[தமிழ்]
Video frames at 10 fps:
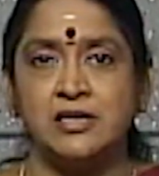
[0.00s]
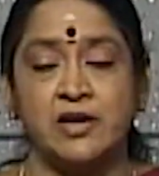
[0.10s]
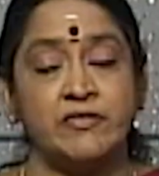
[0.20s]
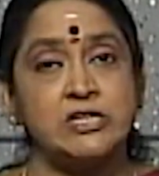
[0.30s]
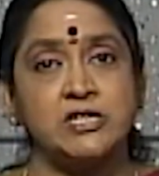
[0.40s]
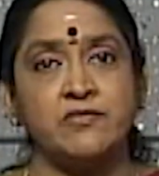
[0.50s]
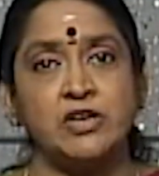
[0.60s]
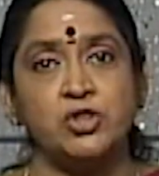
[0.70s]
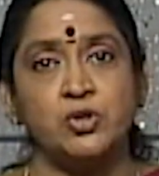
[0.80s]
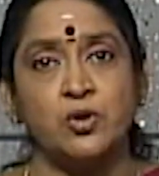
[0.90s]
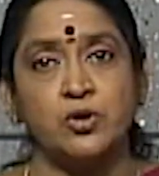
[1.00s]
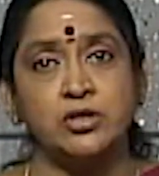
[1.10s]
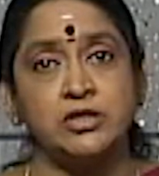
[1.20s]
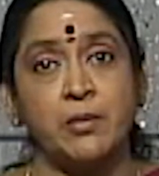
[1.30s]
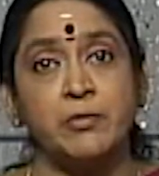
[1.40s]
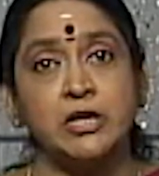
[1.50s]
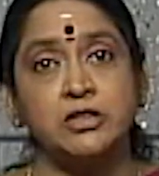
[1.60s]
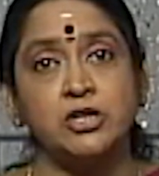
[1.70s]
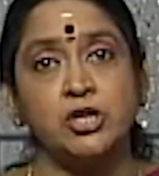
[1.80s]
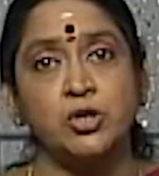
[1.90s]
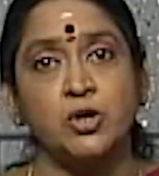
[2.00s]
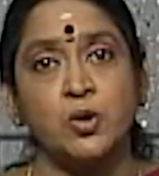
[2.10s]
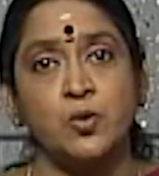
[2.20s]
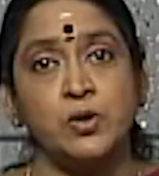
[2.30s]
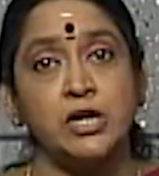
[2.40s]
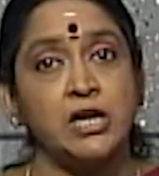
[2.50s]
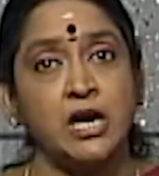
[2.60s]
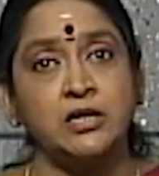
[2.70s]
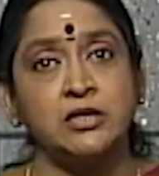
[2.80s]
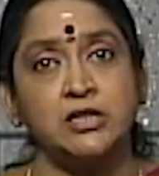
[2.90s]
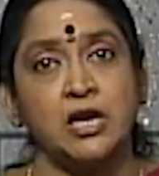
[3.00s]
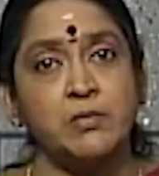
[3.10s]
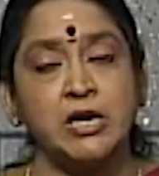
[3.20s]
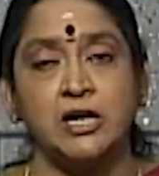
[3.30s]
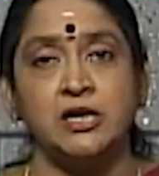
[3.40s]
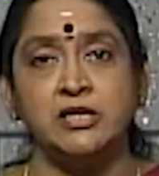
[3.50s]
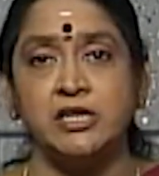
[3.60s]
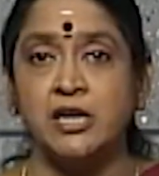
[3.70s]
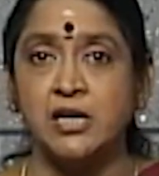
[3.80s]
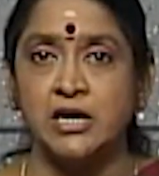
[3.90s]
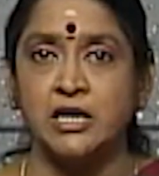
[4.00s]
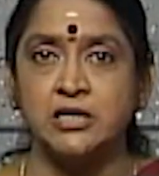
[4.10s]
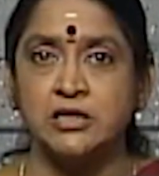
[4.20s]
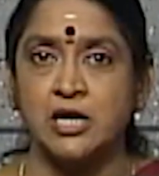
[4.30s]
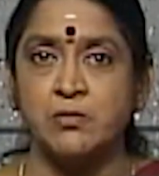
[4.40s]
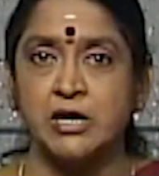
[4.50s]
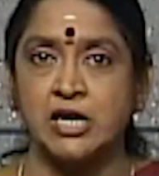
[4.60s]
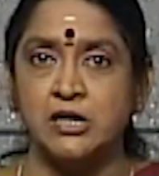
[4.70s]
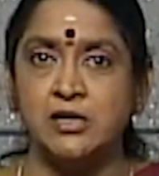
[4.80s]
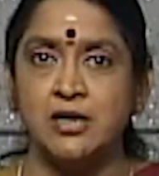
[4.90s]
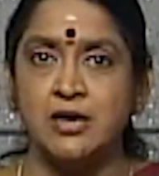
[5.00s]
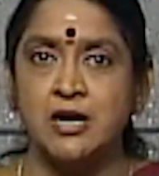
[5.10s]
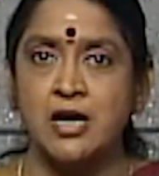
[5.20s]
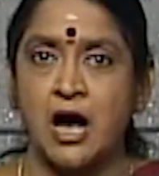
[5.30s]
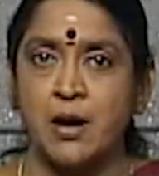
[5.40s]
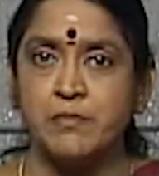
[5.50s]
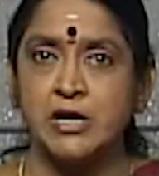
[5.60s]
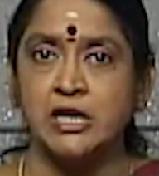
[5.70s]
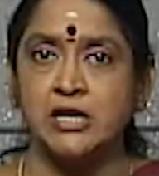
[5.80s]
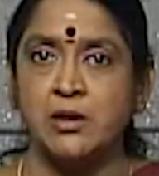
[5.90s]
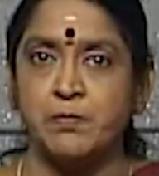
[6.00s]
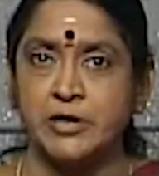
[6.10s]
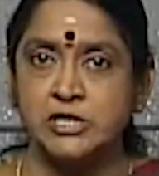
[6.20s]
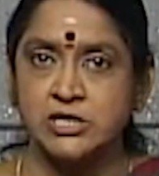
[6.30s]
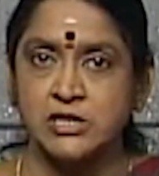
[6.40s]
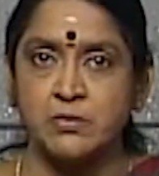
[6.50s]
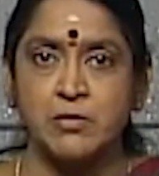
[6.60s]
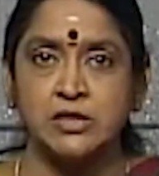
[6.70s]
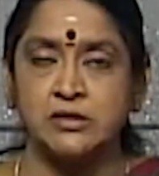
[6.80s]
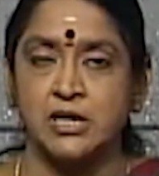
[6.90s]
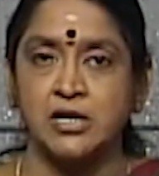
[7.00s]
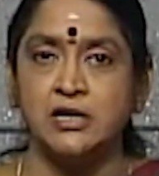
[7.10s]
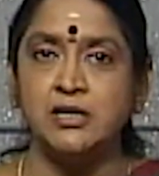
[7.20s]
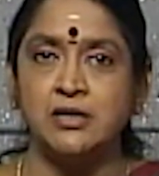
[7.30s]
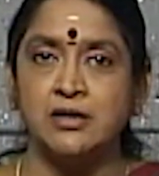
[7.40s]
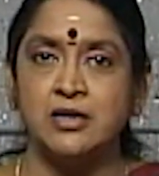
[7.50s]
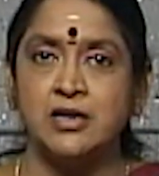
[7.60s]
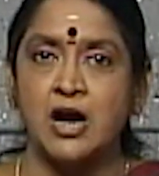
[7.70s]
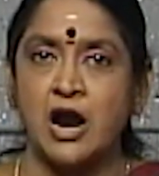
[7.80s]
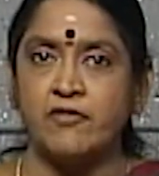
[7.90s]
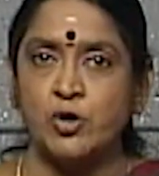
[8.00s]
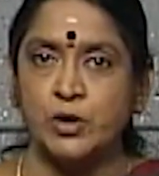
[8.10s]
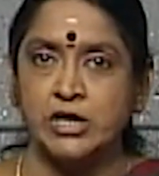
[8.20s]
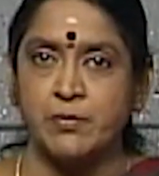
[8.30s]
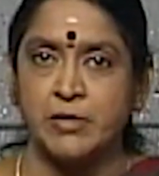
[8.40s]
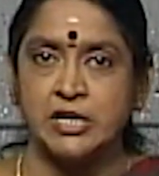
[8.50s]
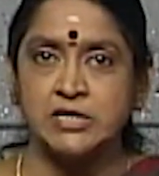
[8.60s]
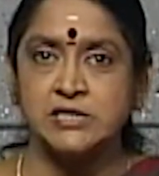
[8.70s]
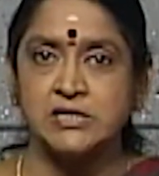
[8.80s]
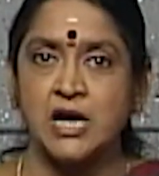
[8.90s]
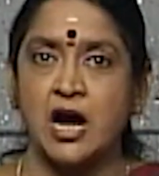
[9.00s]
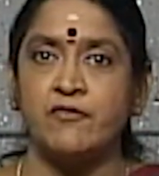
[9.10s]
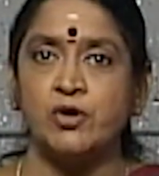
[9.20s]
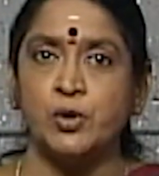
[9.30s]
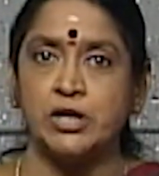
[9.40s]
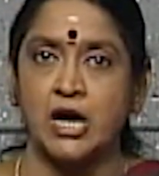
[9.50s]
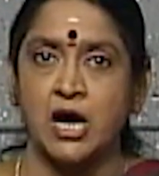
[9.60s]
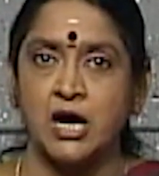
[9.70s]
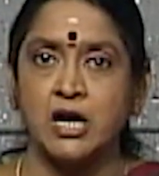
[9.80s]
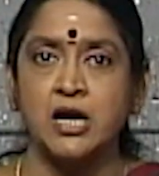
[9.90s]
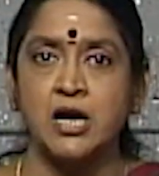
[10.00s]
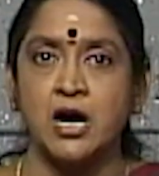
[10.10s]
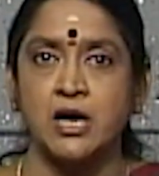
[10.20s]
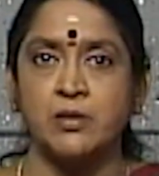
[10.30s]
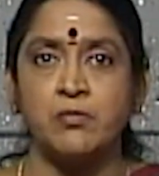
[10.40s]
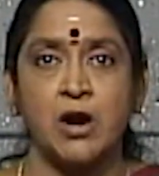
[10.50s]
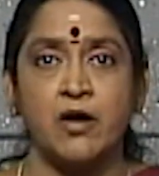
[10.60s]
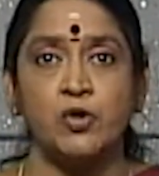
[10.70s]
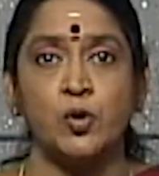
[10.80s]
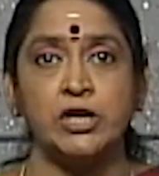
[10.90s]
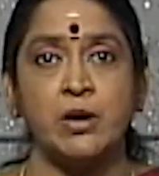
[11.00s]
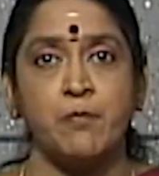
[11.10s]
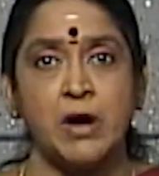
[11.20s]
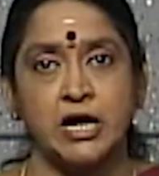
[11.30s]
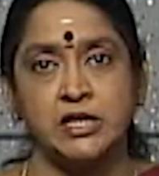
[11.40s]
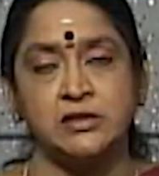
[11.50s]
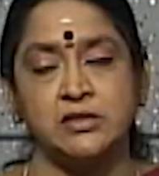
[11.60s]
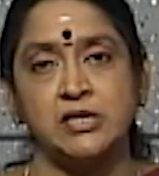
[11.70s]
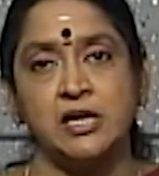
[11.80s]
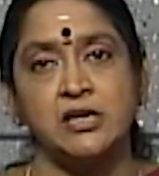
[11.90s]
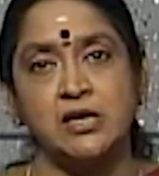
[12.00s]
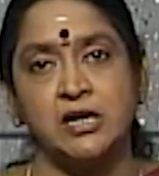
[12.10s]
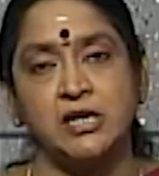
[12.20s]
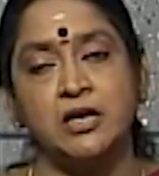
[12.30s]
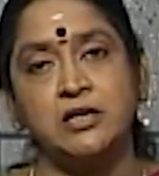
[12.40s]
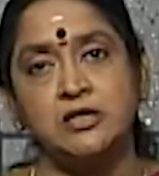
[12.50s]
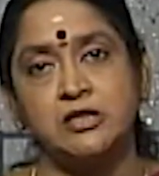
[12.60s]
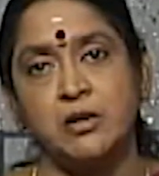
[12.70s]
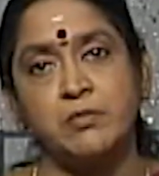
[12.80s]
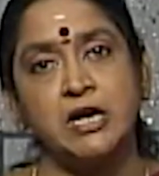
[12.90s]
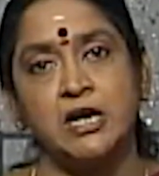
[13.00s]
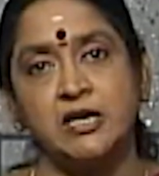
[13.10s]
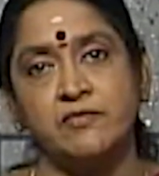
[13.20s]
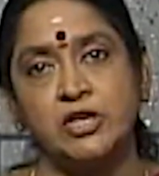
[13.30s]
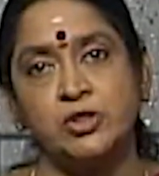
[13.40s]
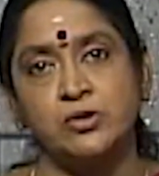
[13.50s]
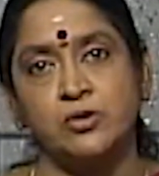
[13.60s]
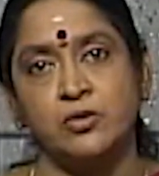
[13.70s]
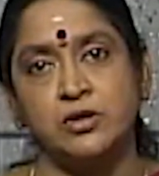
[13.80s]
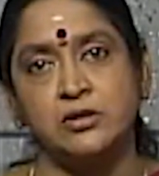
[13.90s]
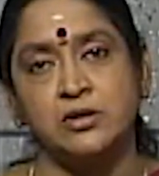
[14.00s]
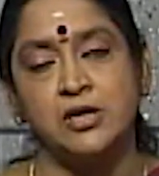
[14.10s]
எவற்றை வைத்துக்கொண்டு தம்மிடத்தில் இருக்கக்கூடிய எட்டு தன்மைகள் என்ன எட்டு தன்மைகள் அம்பிகையின் பஞ்சதன் மாத்திரைகள் அவளுடைய மனஸ் அவளுடைய அகங்காரம் அவளுடைய மகத் என்கிற எட்டு தன்மைகளை வைத்துக்கொண்டு